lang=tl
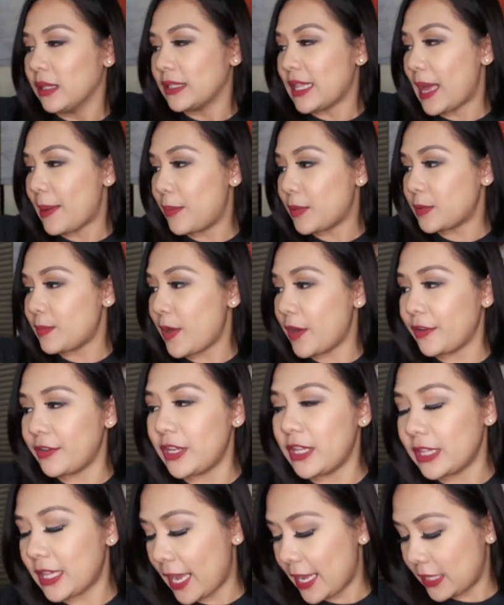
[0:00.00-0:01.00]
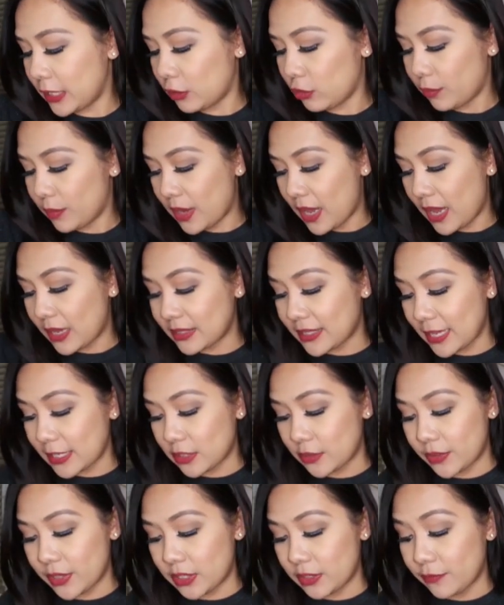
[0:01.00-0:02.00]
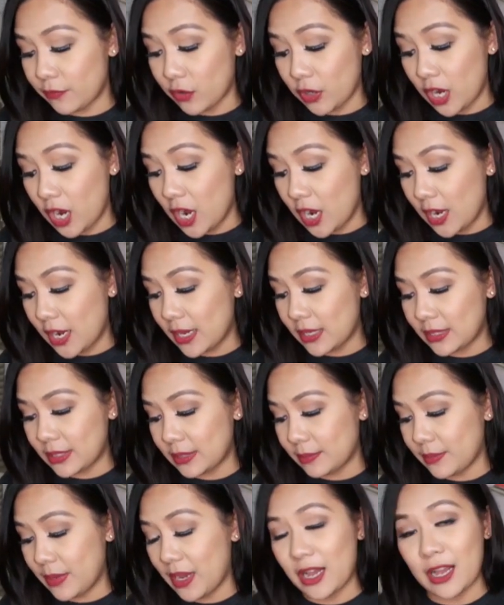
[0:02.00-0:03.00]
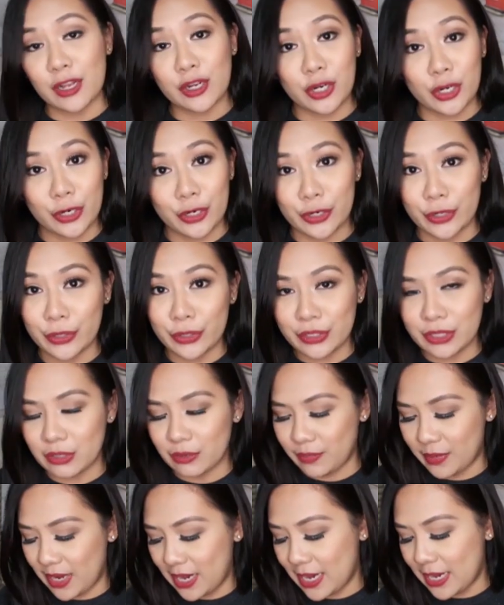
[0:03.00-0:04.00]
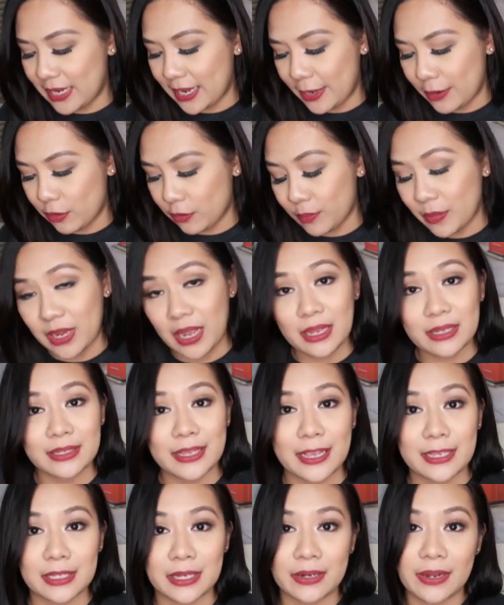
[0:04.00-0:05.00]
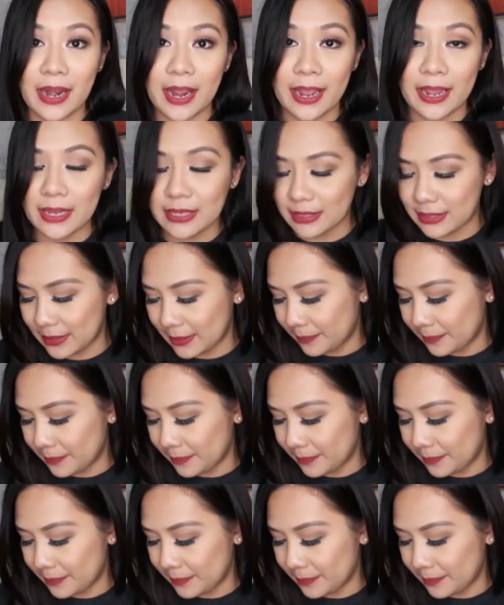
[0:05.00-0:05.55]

Tapos, meron din tayo dito mga accessories for us, mga girls. Kung mahilig kayong mag-accessorize.